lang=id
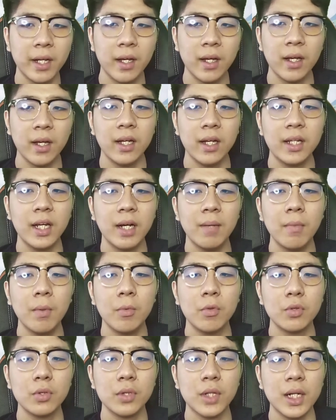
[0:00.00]
yang
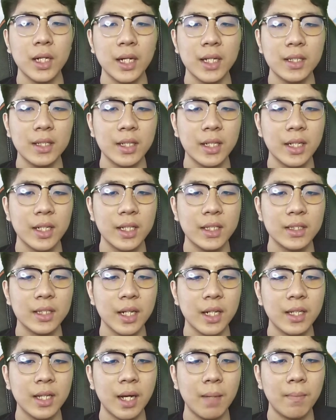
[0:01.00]
membutuhkan energi
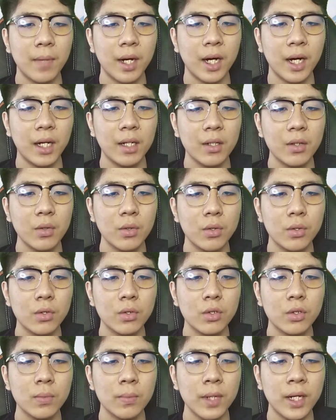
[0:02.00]
listrik tambahan
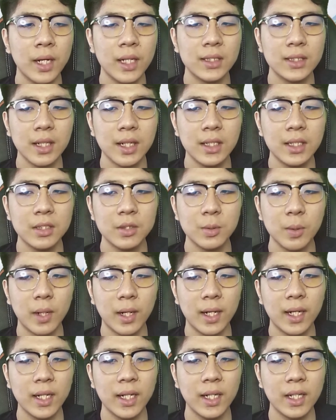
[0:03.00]
untuk menghasilkan
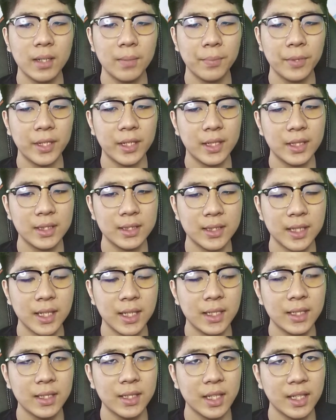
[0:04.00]
suara yang lebih
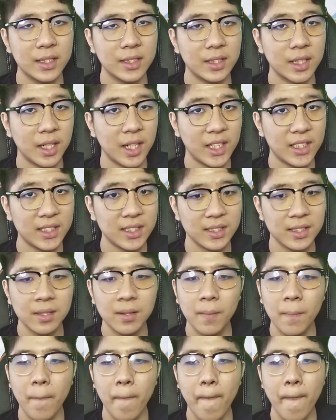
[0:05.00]
kencang dan jelas.
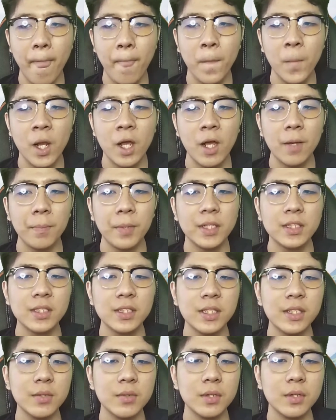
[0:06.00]

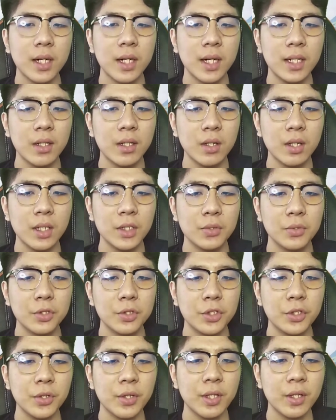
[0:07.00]
Biasanya digunakan oleh
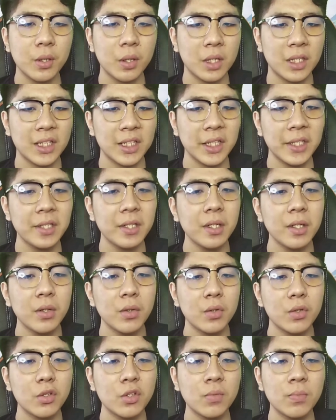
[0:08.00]
studio recording
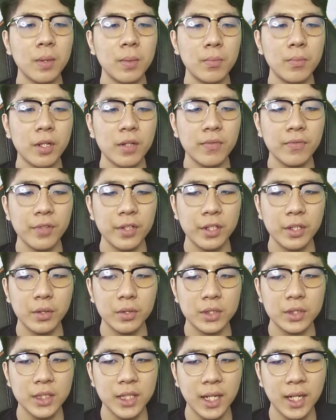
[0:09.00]
untuk membuat video
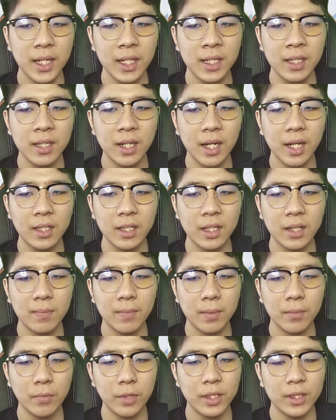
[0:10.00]
siaran atau
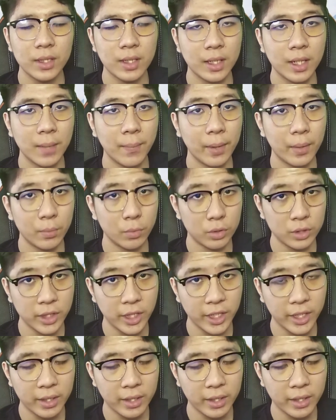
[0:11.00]
membuat rekaman musik.